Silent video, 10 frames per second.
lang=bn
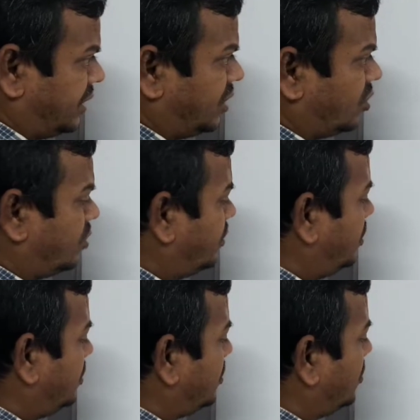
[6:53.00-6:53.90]
নির্ণয় করব
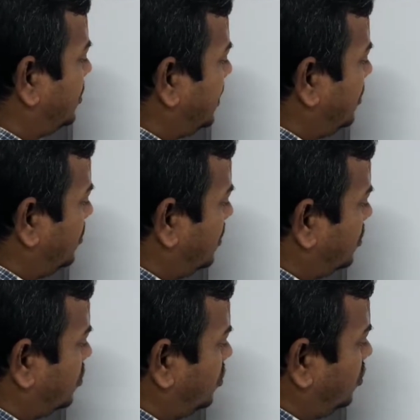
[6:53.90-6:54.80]
তখন কি করব
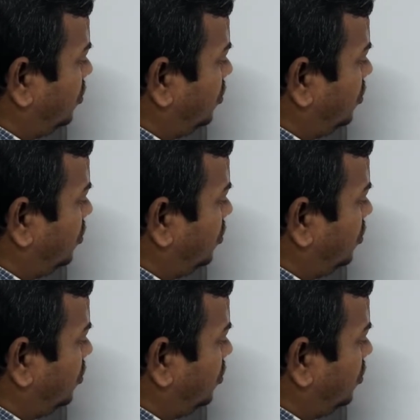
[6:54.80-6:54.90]
টু